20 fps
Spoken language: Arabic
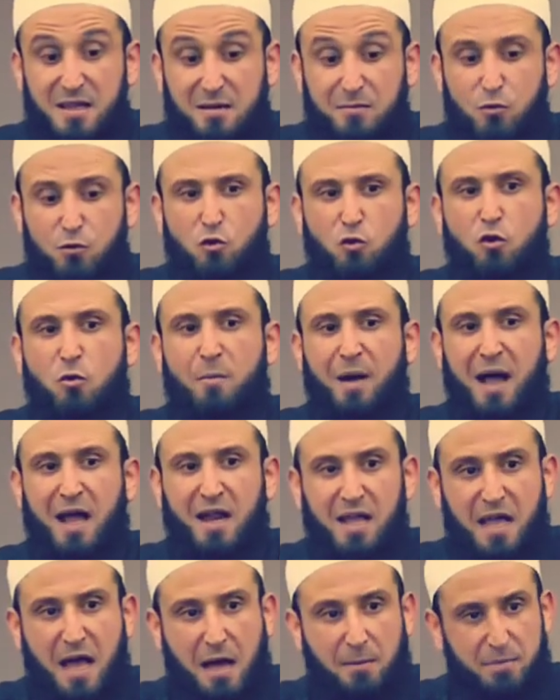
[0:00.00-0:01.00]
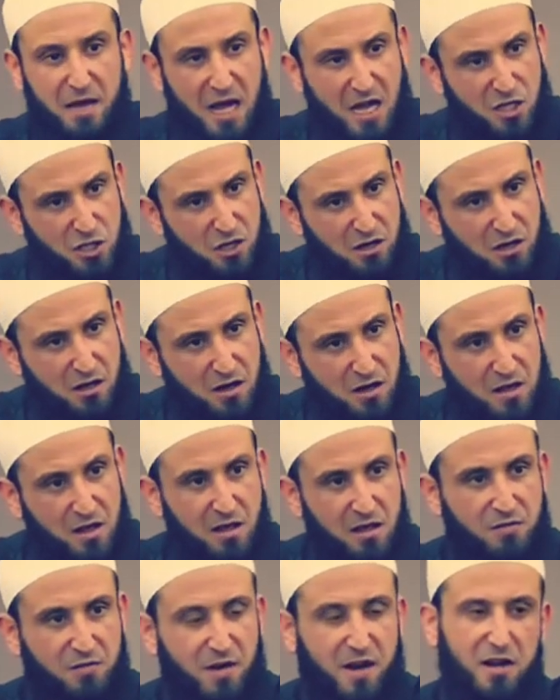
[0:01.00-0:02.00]
اضربوهم عليها بعشر
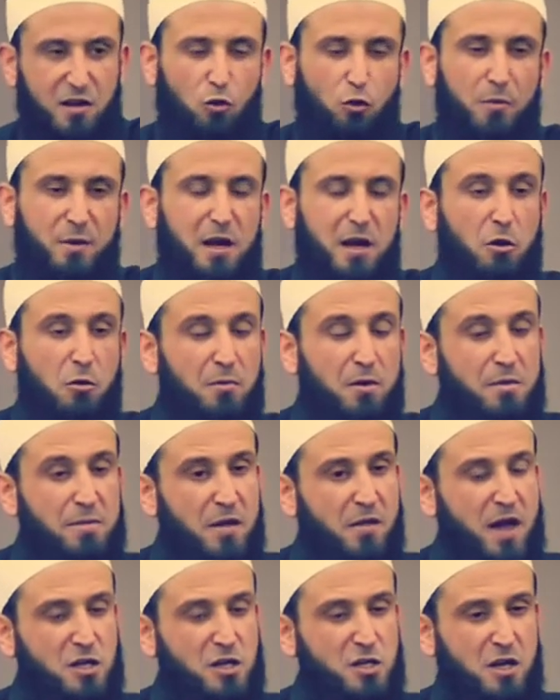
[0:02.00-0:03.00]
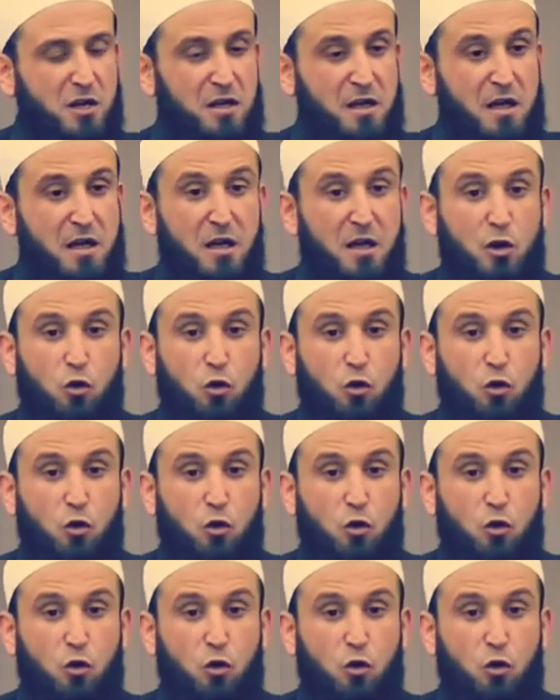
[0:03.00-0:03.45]
فرقوا بينهم بالمضاجع